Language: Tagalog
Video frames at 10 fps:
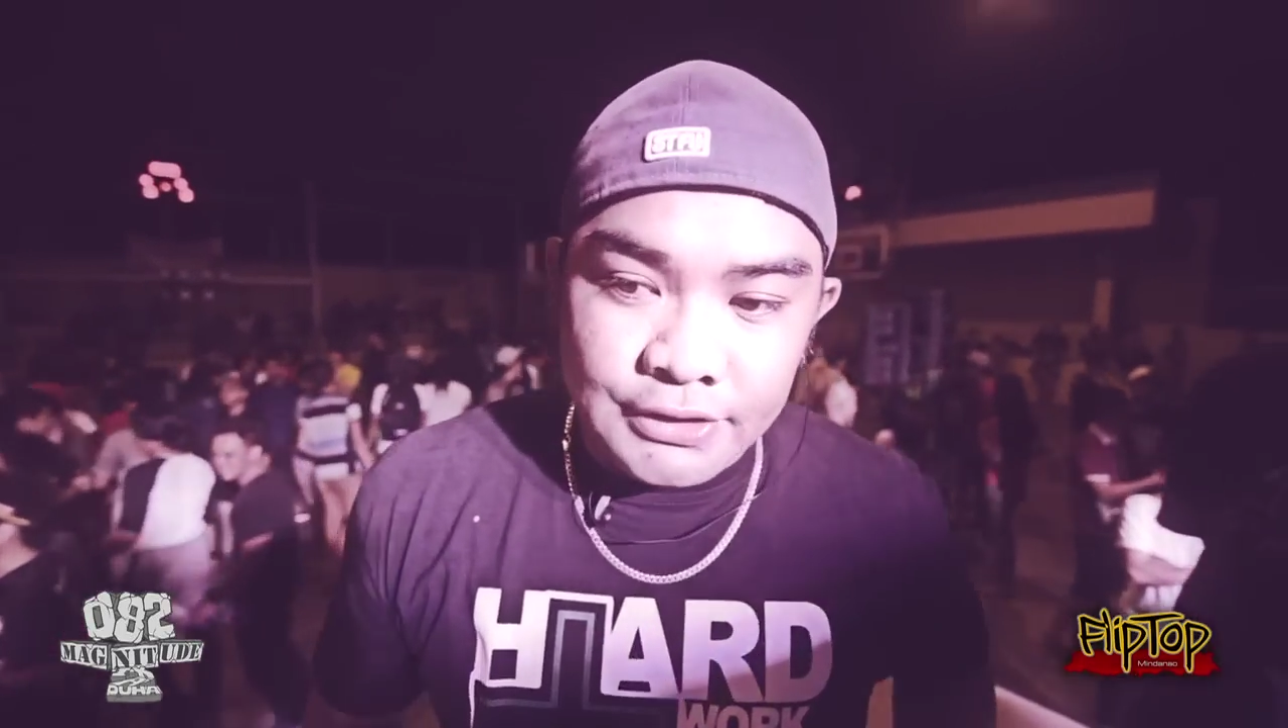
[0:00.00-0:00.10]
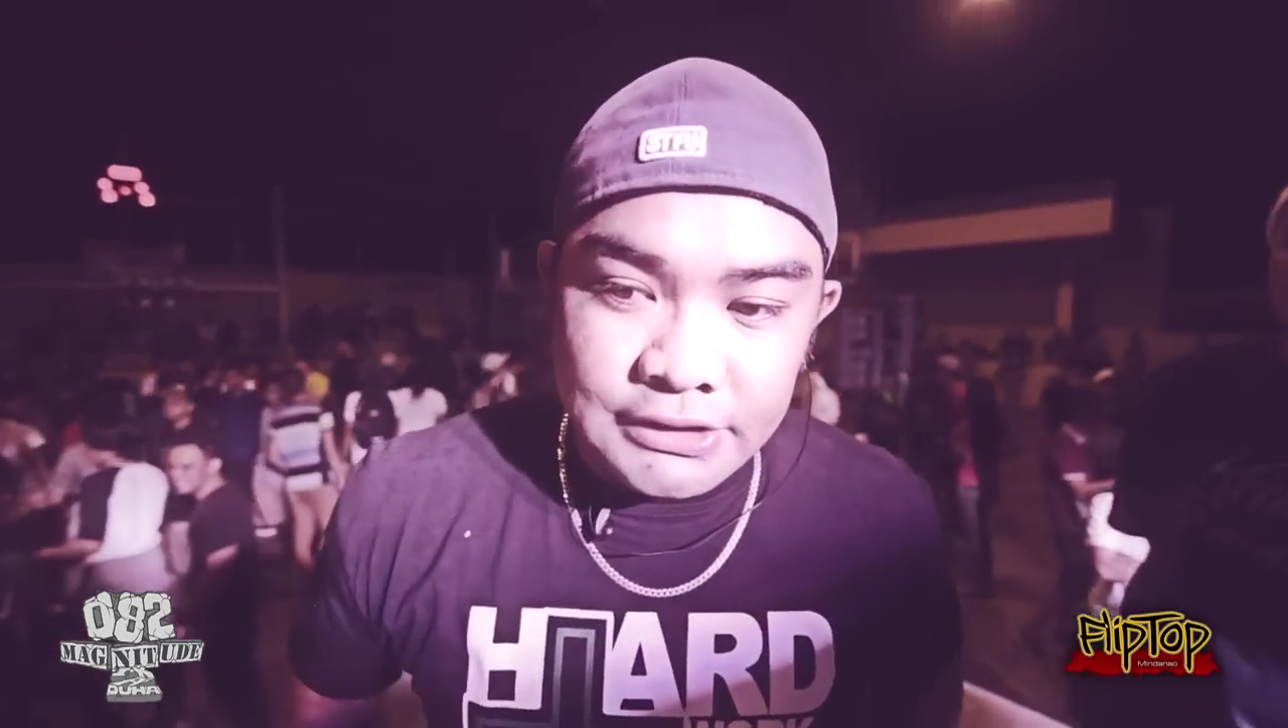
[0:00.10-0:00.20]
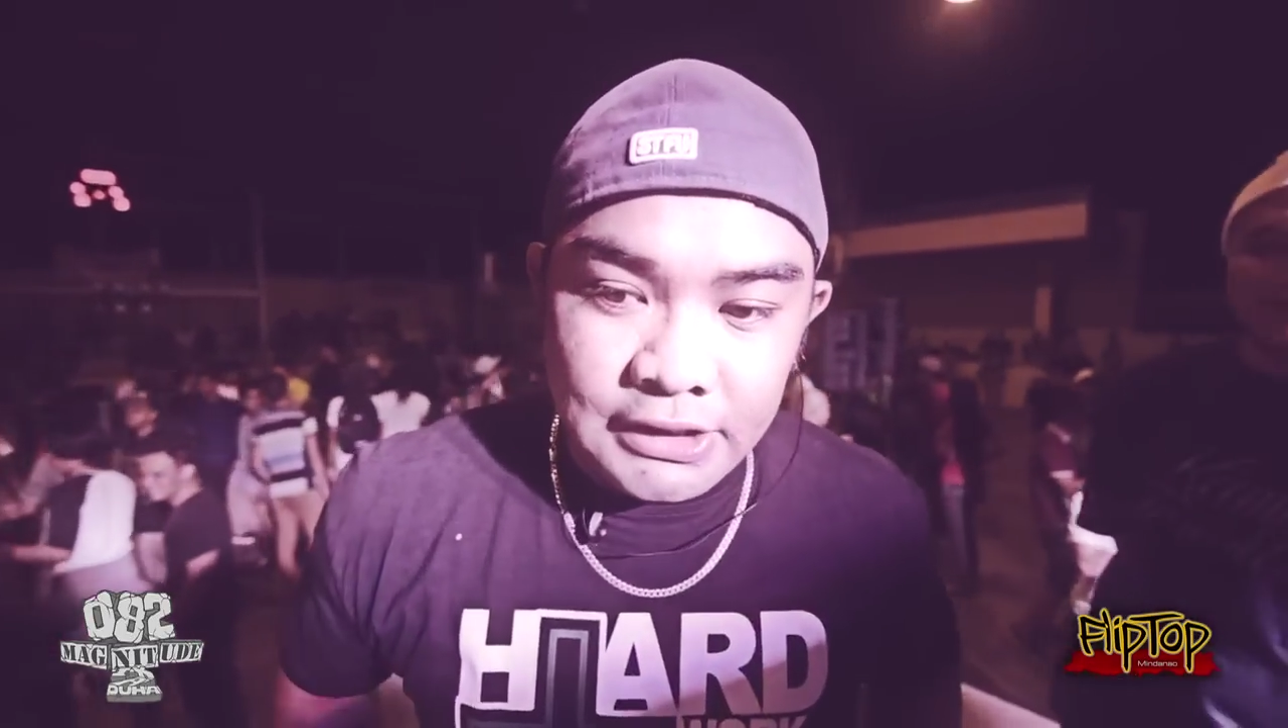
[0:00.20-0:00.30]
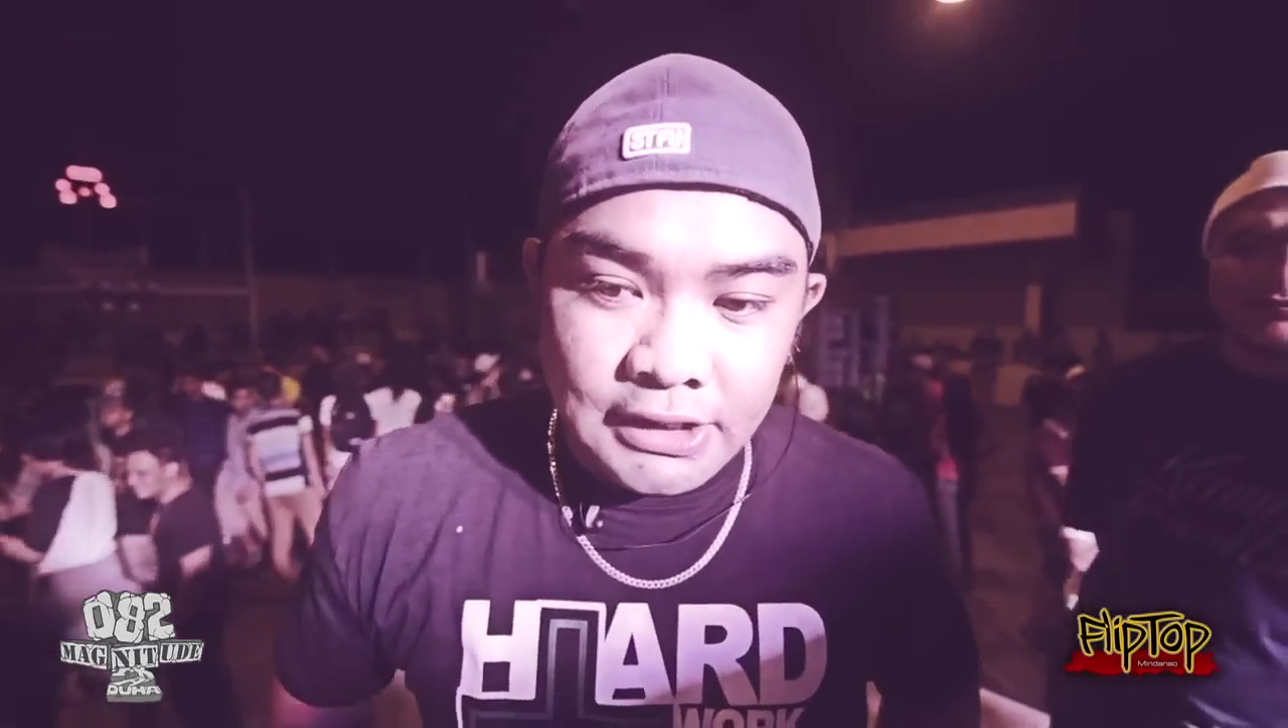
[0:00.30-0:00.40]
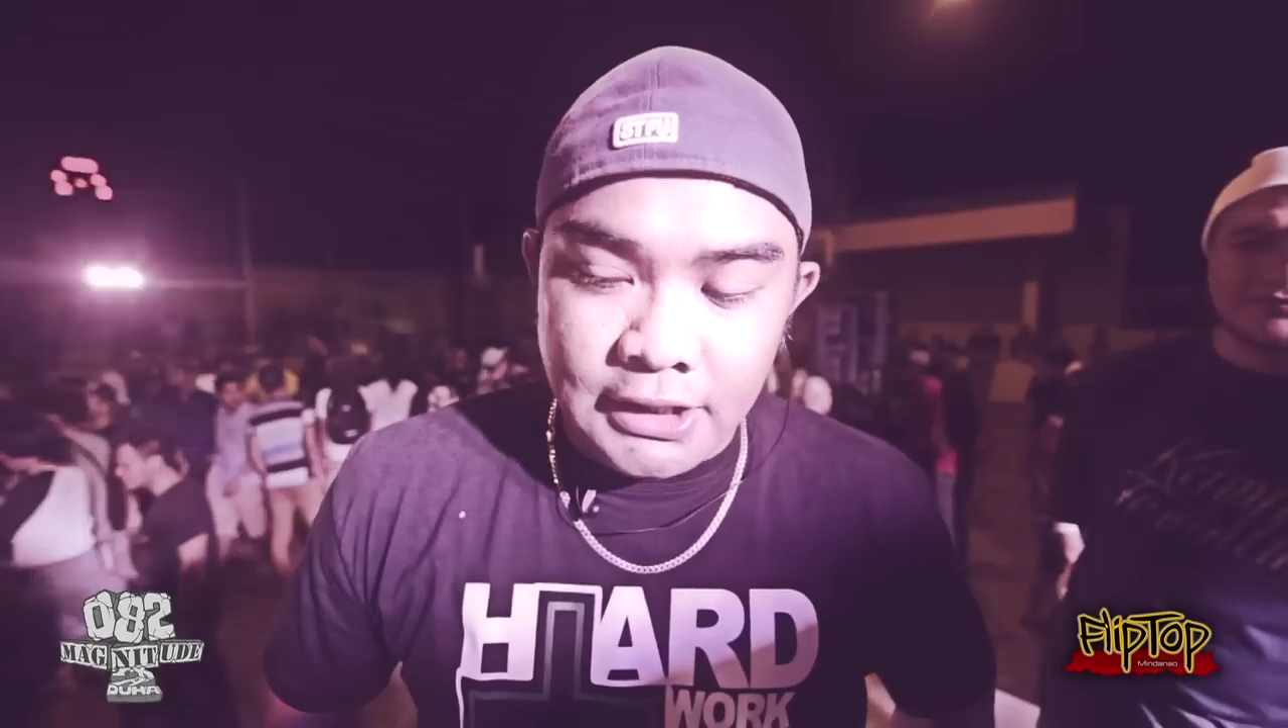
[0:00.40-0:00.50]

si